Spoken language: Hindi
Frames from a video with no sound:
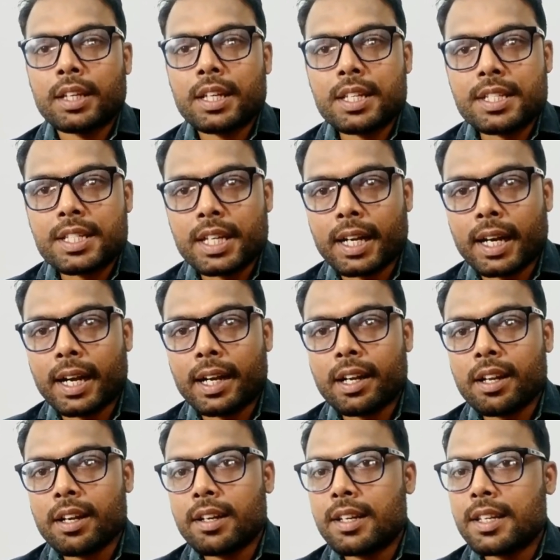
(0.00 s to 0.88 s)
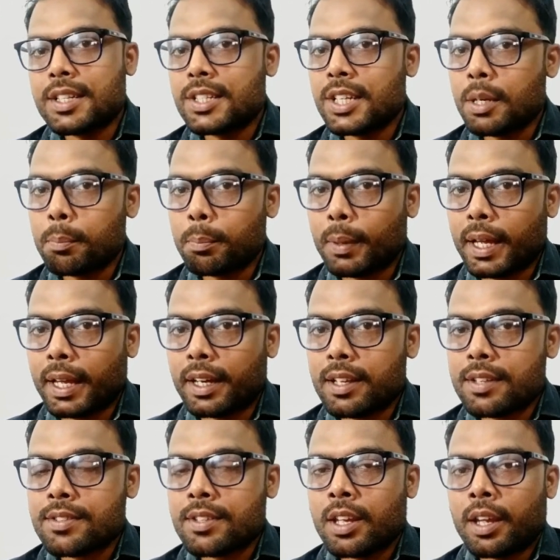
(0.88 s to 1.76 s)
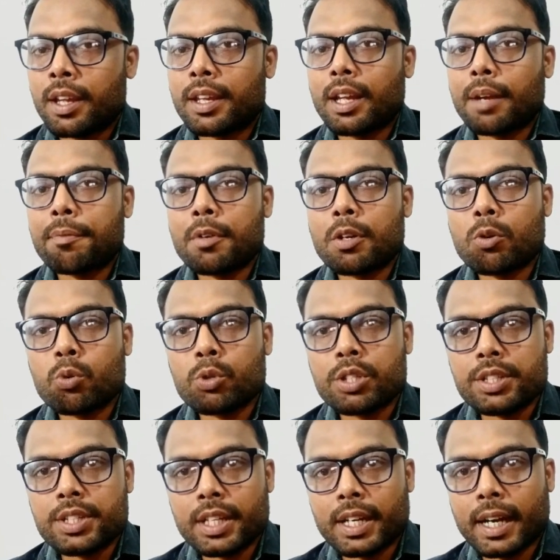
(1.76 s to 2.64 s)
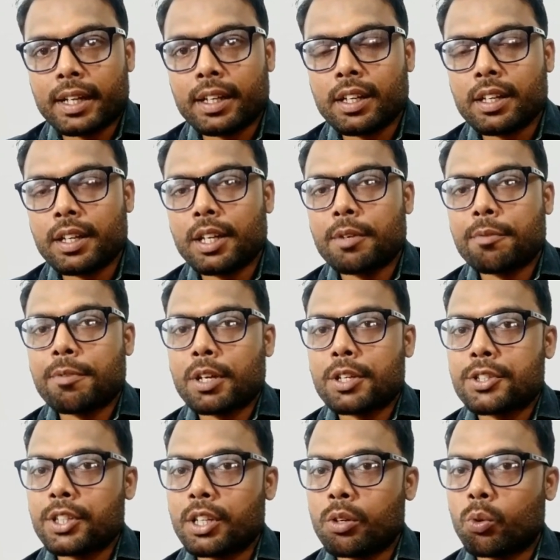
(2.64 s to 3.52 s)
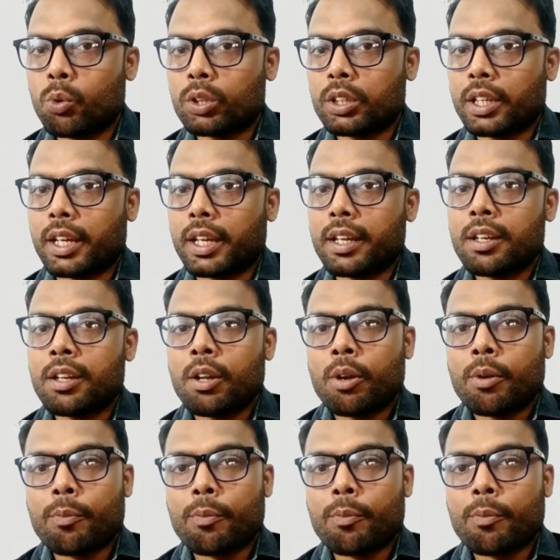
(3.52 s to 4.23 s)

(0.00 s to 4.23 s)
कि जेनाइटल लिचन प्लेनस या फिर कुछ जेनाइटल इन्फेक्शन होते हैं